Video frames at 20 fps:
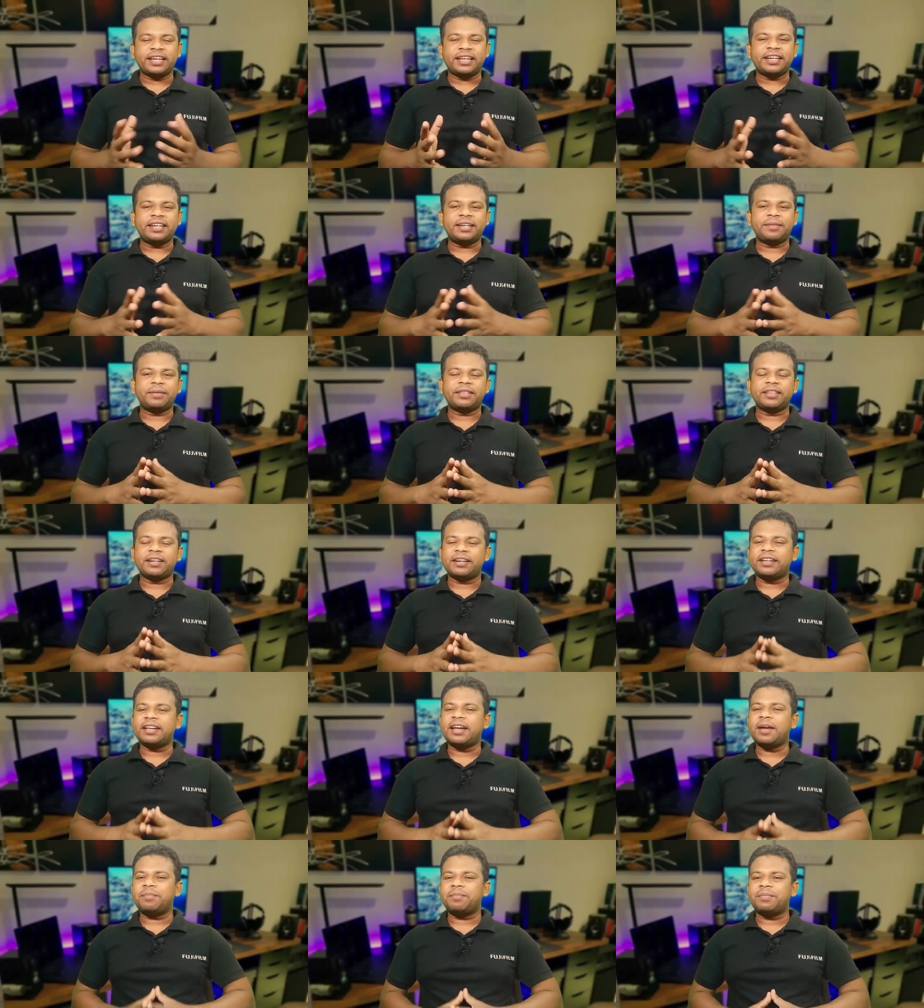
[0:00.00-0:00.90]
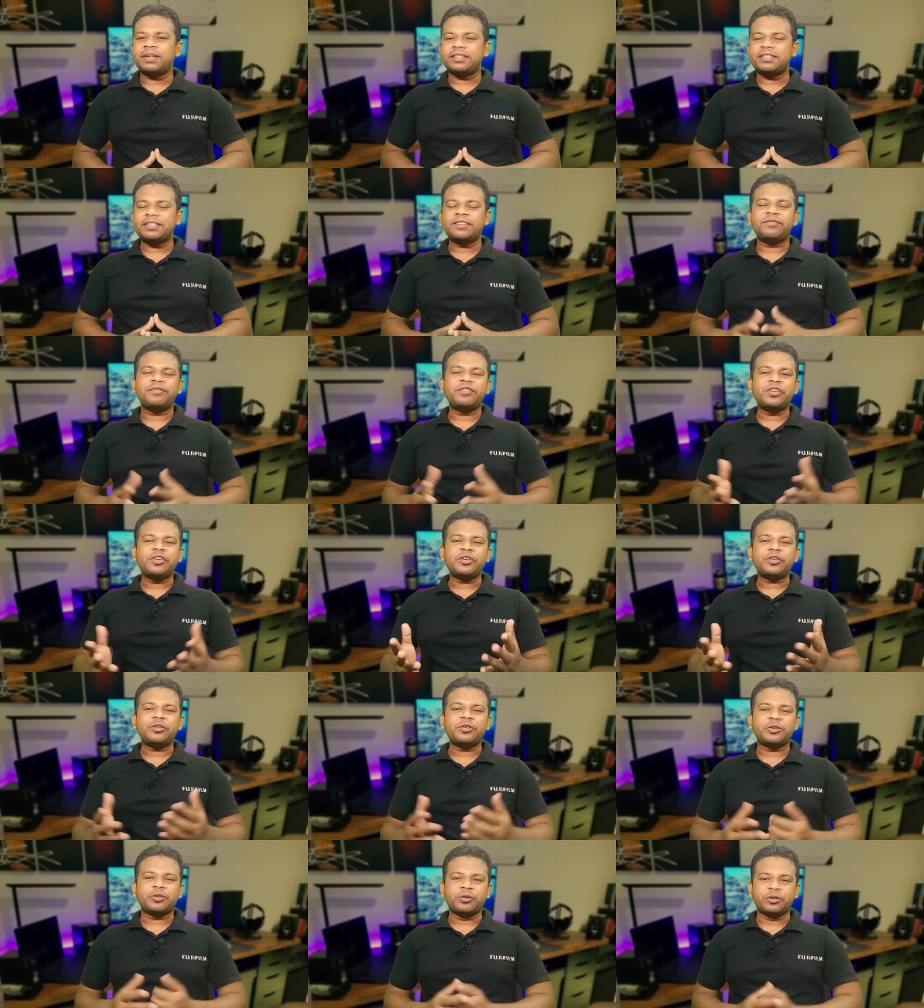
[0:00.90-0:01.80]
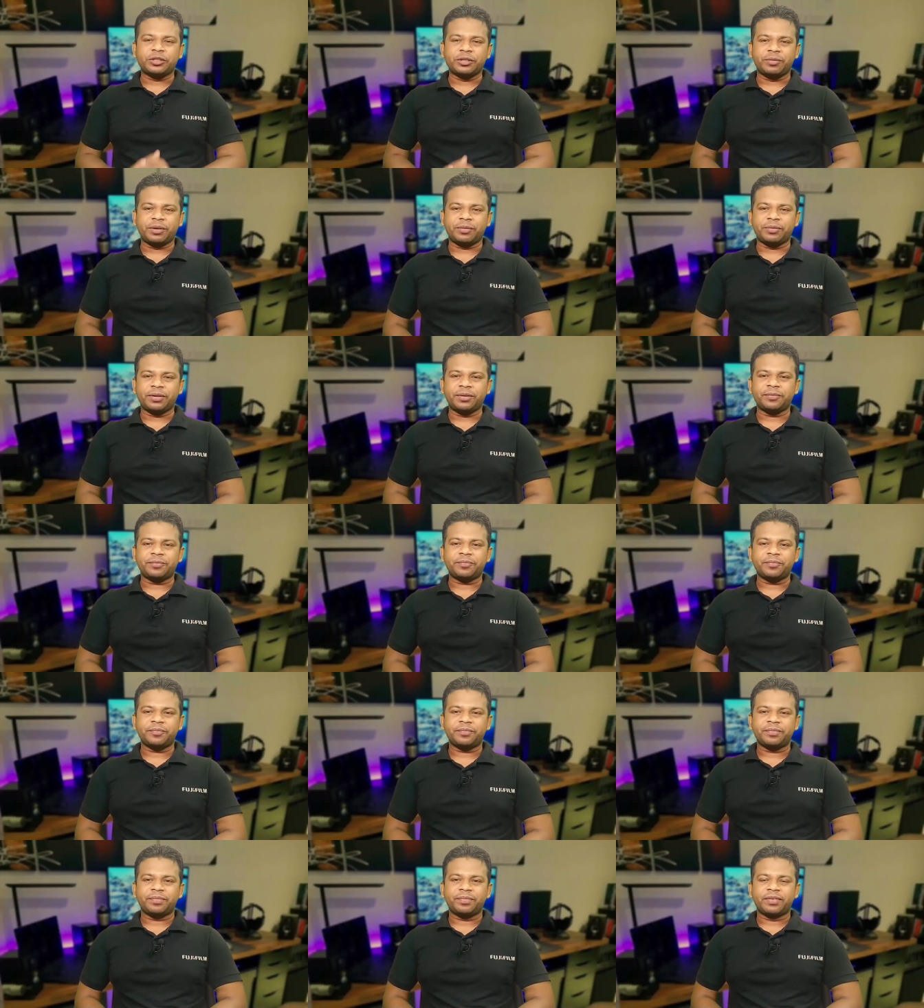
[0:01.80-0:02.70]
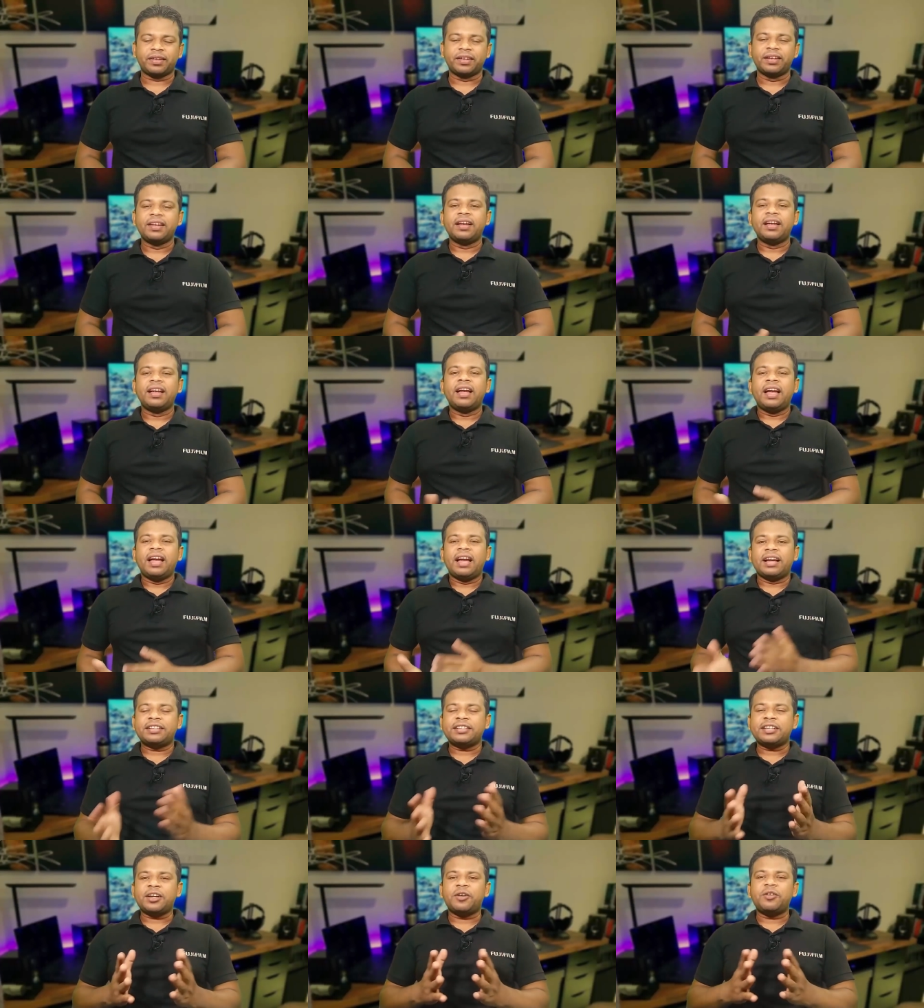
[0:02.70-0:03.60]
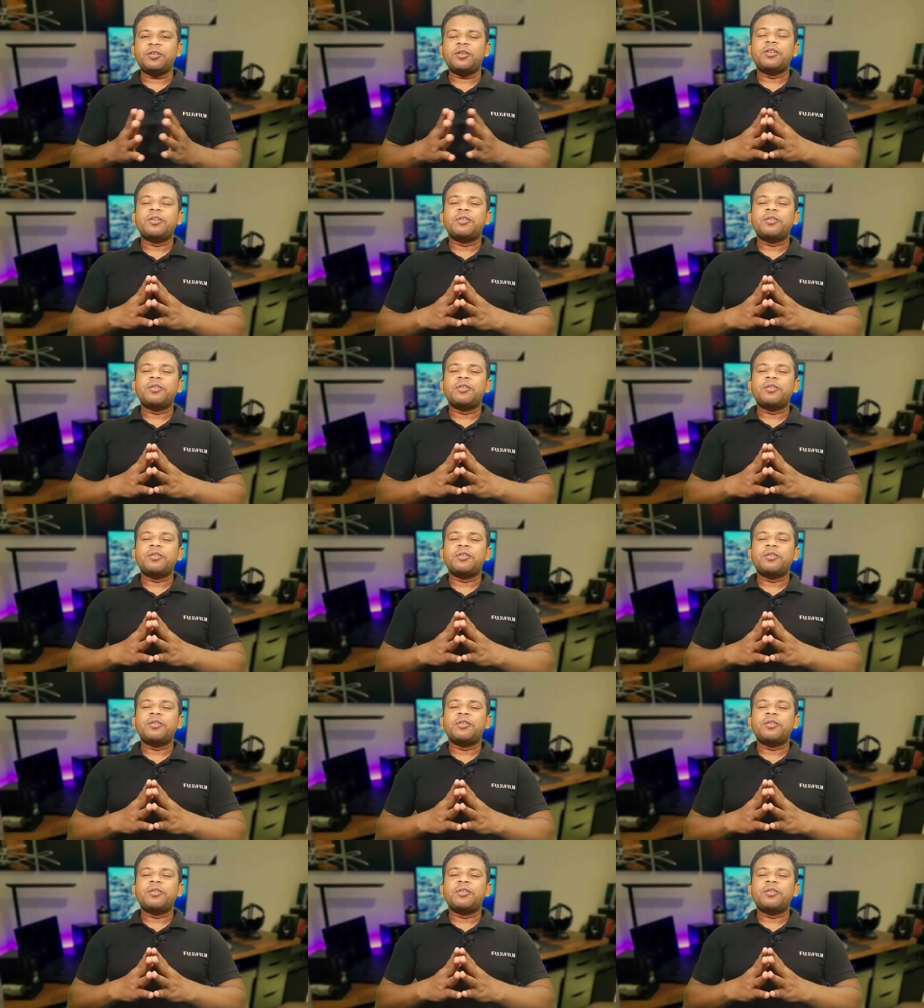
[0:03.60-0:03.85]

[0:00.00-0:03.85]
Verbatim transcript: টেন এটিপি থার্টি এফপিএসে ভিডিও শ্যুট করতে পারবেন এছাড়াও